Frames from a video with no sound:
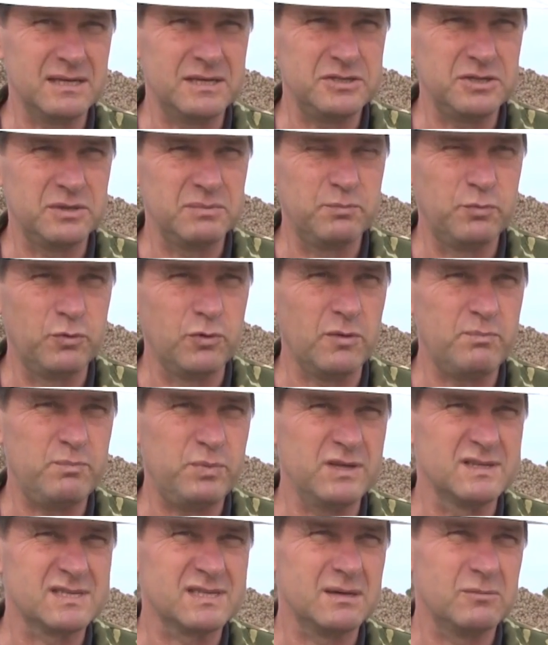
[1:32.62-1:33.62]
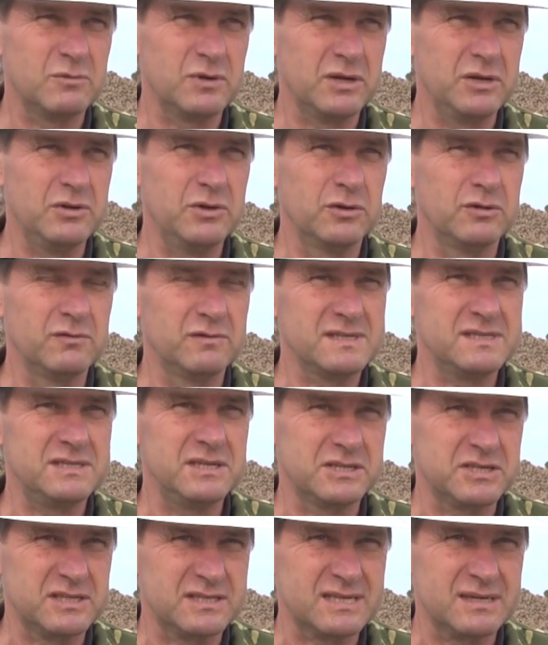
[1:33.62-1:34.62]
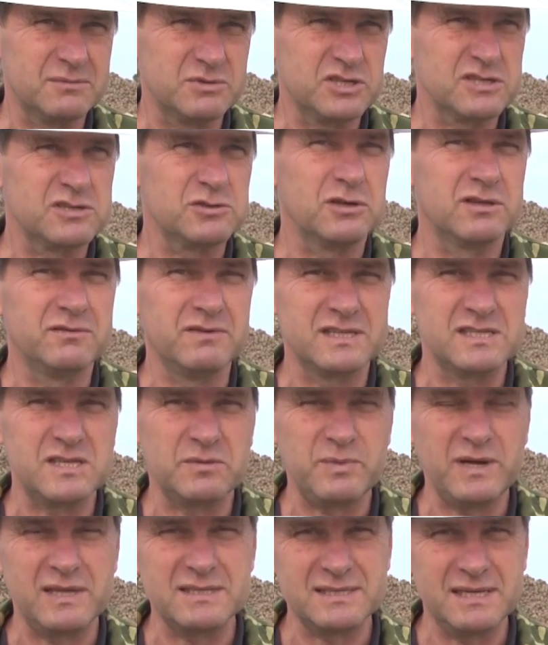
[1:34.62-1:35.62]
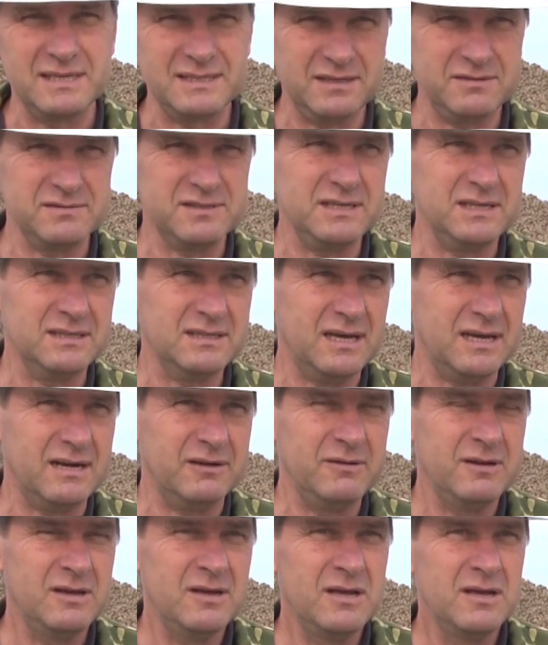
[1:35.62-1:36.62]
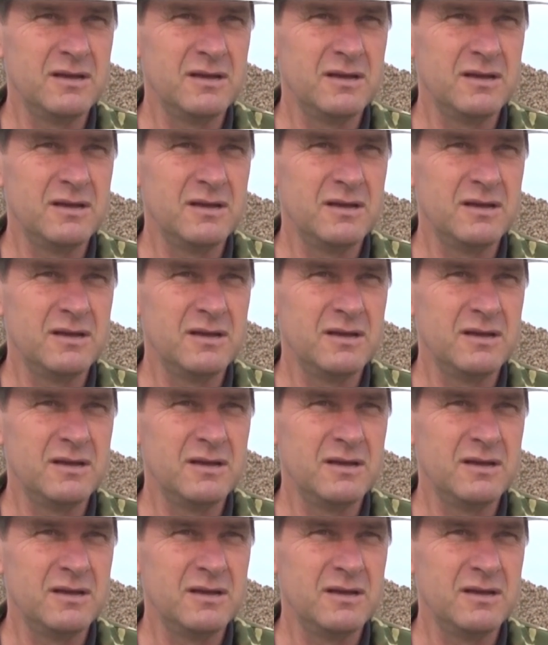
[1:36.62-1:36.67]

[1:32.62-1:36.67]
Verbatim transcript: значит, по Пинскому району, во Снежецком 625 центнеров с гектаров,